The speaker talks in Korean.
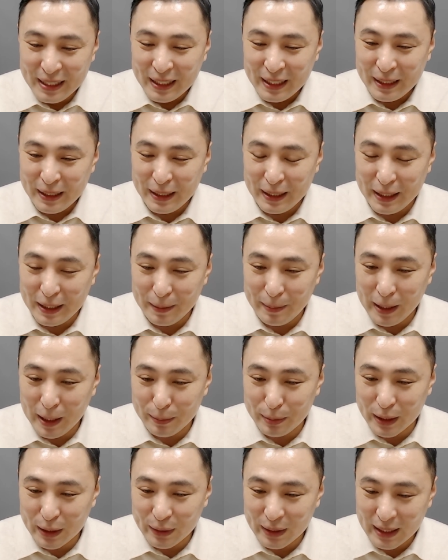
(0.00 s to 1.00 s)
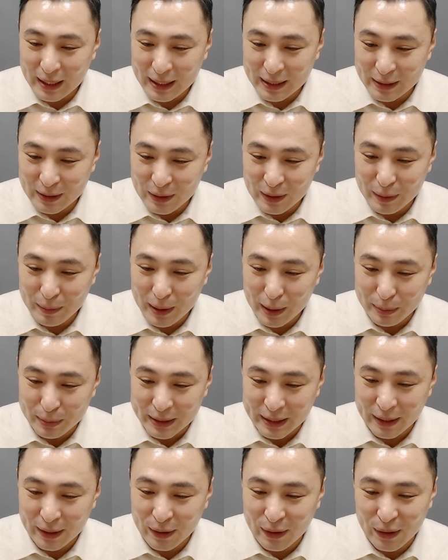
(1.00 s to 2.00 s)
예, 배 아프라고 얘기하는 거예요. 배
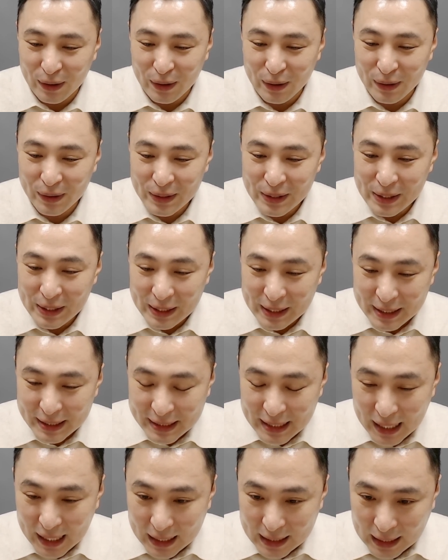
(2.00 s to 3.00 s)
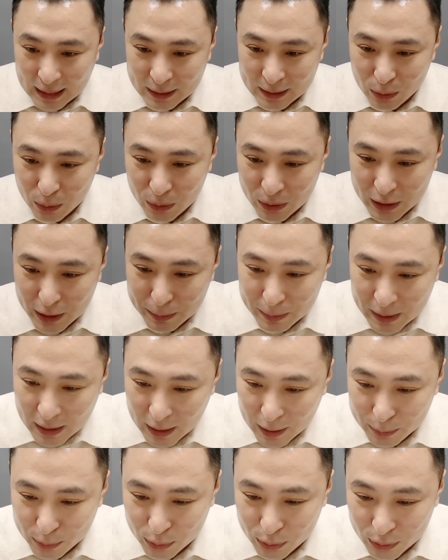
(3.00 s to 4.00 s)
아프세요. 자,
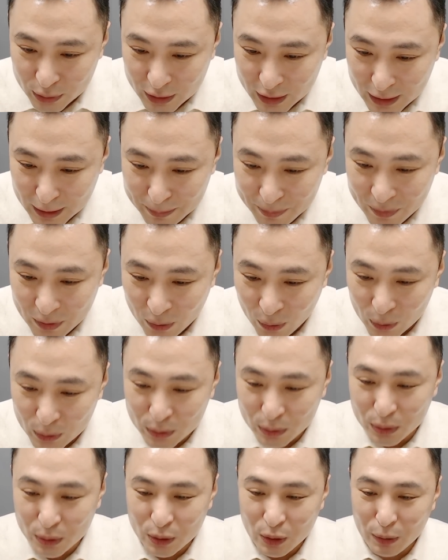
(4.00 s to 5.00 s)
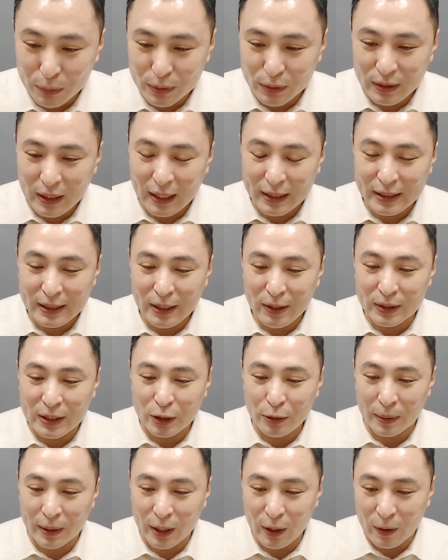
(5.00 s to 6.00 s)
강동집사 부흥님. 어이구, 처음 듣는 아이디네요.
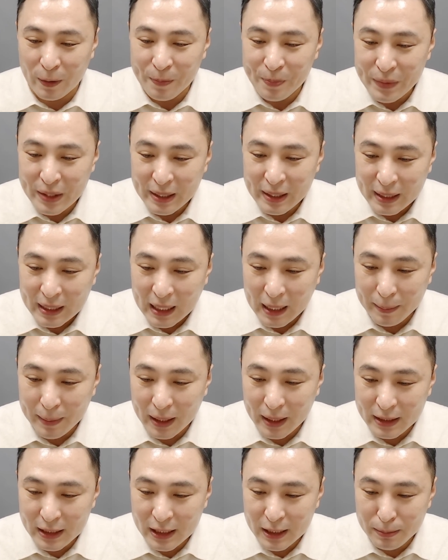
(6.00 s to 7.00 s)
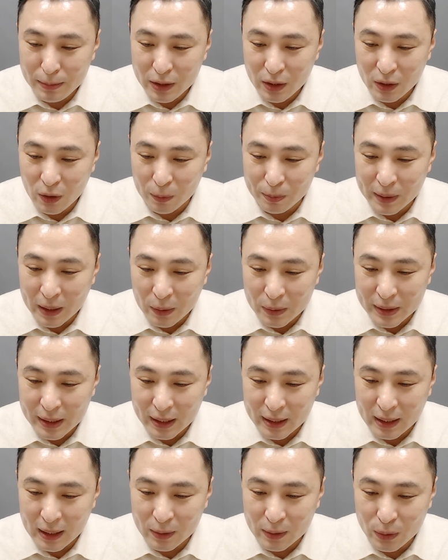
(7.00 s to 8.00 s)
자주 뵐게요. 가만히 10년 없다고
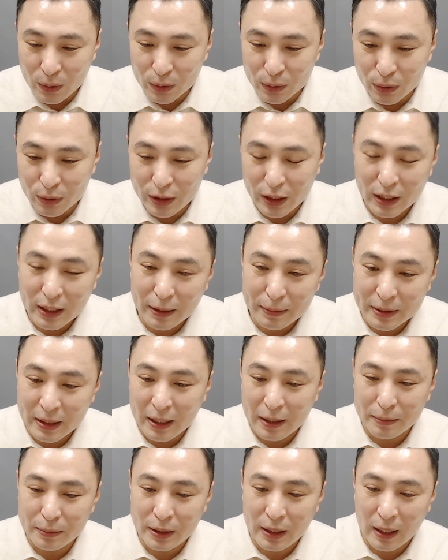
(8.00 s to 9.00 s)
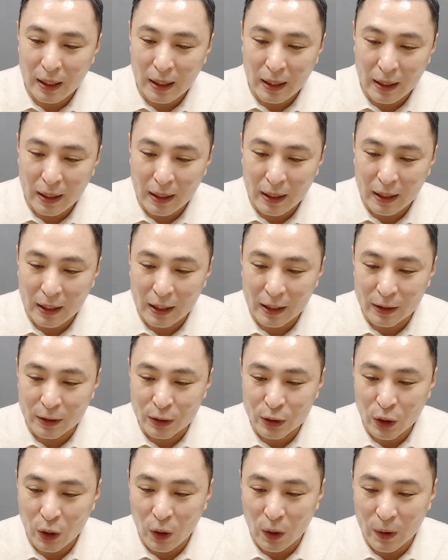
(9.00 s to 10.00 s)
생각하고 꿀팁 감사합니다.
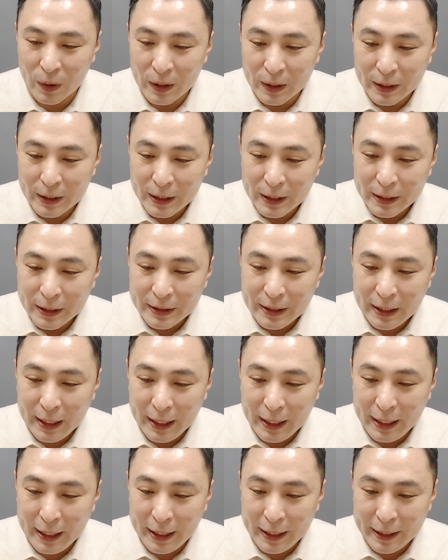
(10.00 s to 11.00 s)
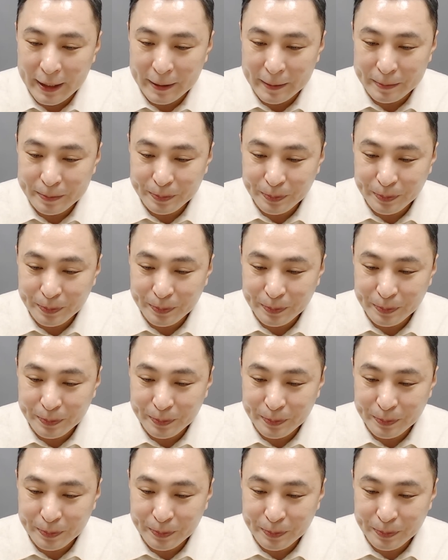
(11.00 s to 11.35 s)
그렇죠? 네.